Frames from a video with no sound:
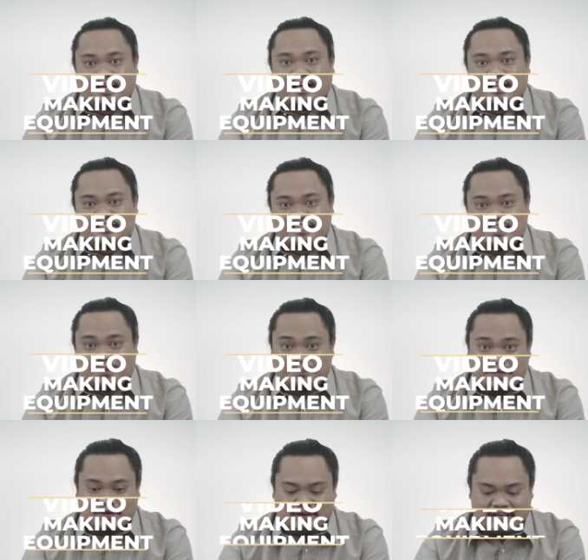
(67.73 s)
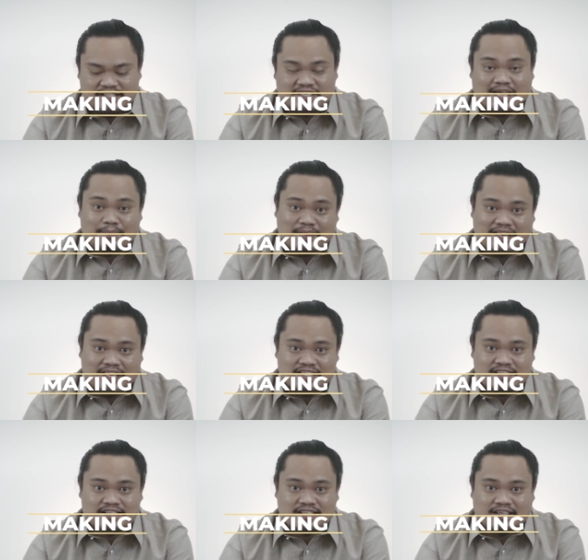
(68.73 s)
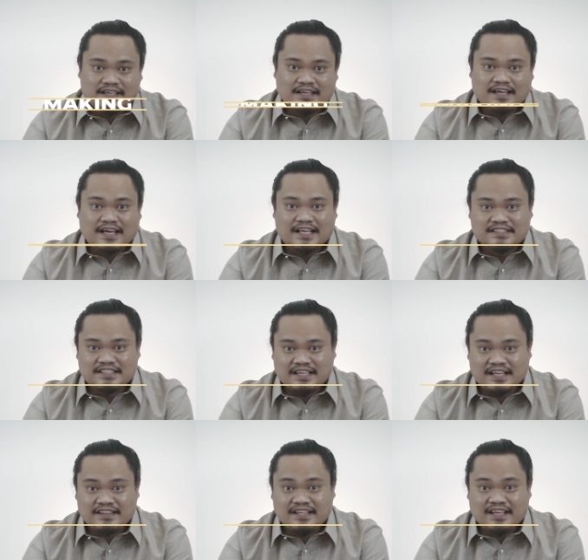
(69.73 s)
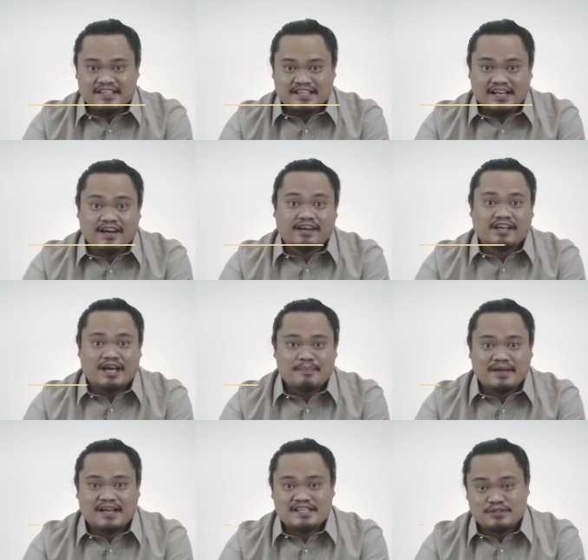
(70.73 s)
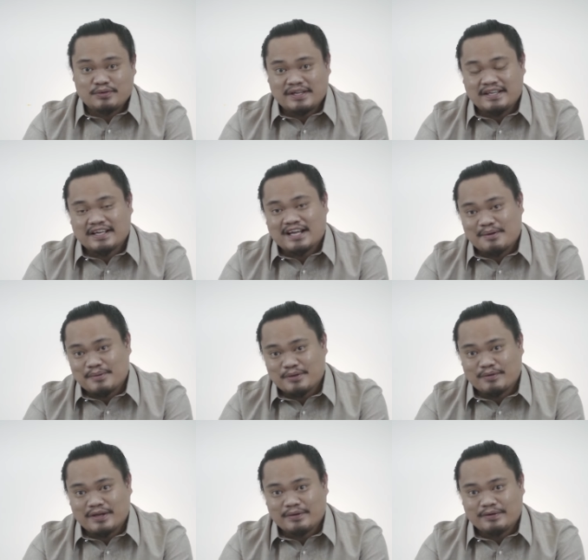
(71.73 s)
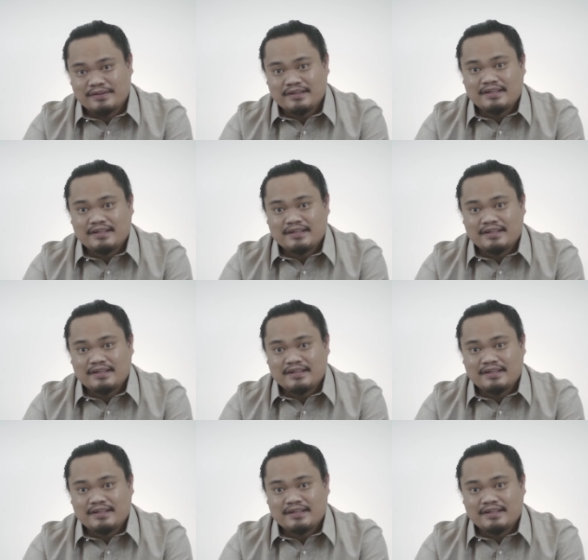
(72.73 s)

Andiyan ang mirrorless cameras, andyan ang DSLR cameras tulad ng gamit ko ngayon,